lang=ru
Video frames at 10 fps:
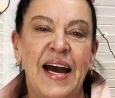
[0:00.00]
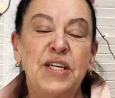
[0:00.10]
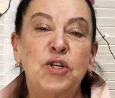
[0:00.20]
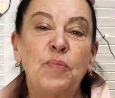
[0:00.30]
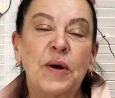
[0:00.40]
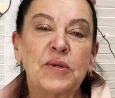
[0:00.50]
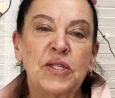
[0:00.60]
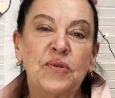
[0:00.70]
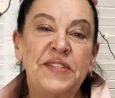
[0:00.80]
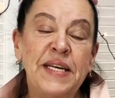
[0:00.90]
А еще пару
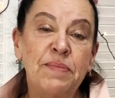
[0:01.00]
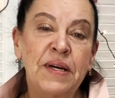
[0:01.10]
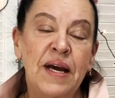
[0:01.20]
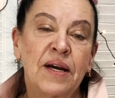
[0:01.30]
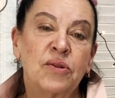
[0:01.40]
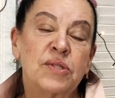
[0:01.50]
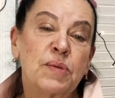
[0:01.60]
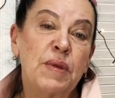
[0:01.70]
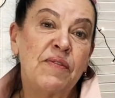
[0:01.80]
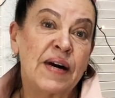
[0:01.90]
слов тем, кто
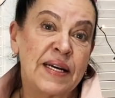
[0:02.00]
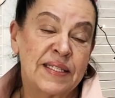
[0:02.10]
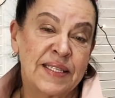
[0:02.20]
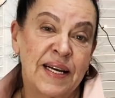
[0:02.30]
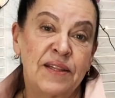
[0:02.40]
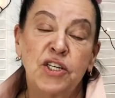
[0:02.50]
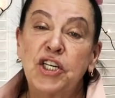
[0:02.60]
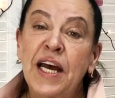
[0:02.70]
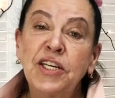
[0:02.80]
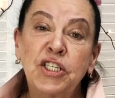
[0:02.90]
сомневается,
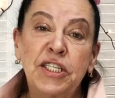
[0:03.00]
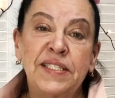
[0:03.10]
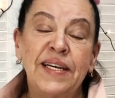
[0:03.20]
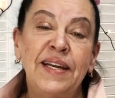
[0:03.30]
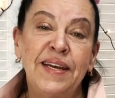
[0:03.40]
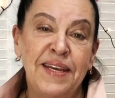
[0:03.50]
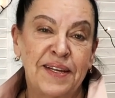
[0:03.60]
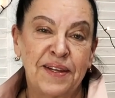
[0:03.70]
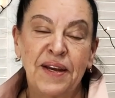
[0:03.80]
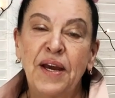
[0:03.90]
начинать шить или
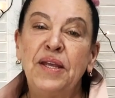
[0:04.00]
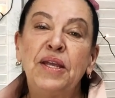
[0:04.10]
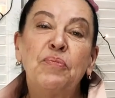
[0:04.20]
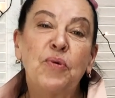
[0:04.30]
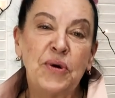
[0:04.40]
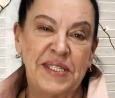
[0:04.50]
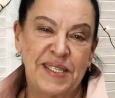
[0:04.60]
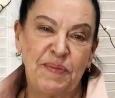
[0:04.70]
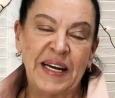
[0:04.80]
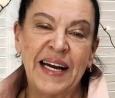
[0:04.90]
нет. Не
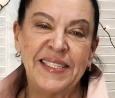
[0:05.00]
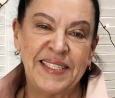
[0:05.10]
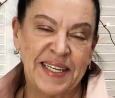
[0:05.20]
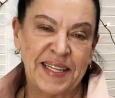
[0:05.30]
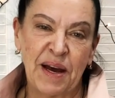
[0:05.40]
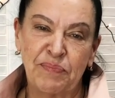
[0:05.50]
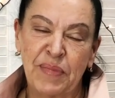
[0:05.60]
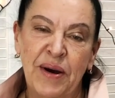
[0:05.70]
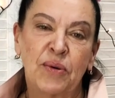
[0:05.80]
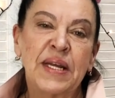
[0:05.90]
бойтесь, приходите к нам.
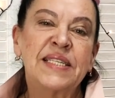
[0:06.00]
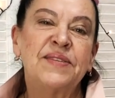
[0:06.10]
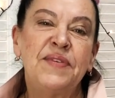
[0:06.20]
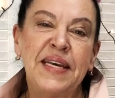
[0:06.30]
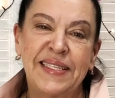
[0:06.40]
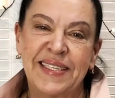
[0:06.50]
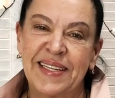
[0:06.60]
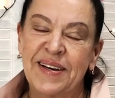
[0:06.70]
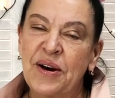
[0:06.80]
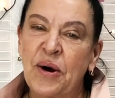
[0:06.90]
У нас
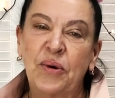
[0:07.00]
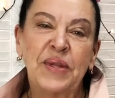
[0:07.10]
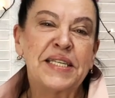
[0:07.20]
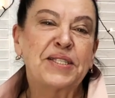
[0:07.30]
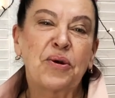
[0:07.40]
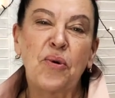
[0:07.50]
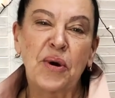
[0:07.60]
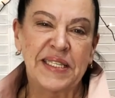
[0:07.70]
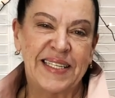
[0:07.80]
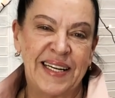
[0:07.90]
весело, у нас
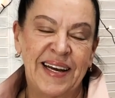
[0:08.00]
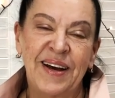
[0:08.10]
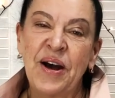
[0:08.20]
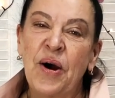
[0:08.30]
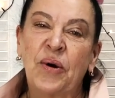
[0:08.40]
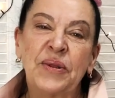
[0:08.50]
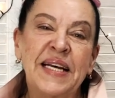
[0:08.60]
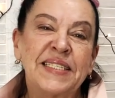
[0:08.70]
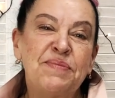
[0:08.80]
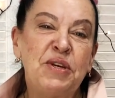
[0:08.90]
трогательно, у
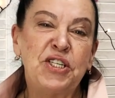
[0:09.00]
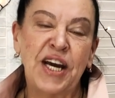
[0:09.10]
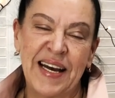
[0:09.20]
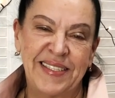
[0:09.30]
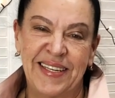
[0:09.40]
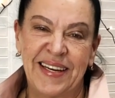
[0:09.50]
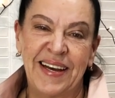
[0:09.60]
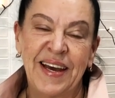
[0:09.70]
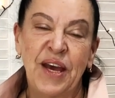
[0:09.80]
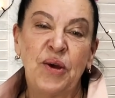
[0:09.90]
нас замечательно
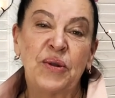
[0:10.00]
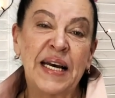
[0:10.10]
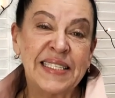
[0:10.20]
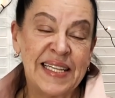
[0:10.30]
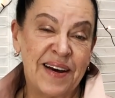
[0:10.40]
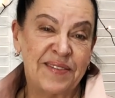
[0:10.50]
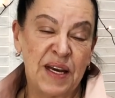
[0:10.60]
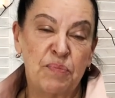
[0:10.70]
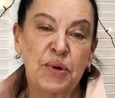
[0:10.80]
и у нас, главное,